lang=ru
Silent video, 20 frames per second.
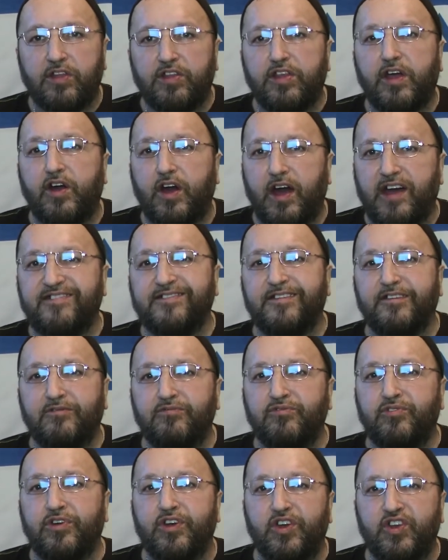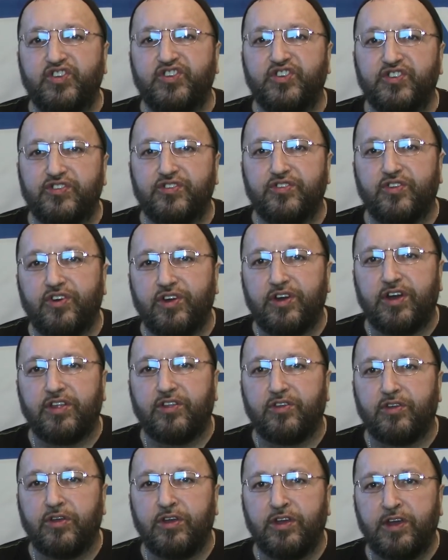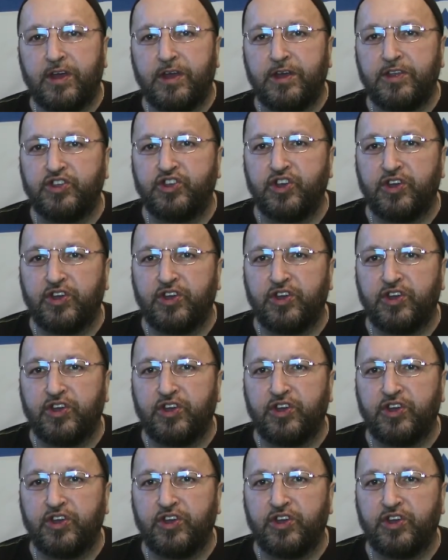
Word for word: то основное число, которое,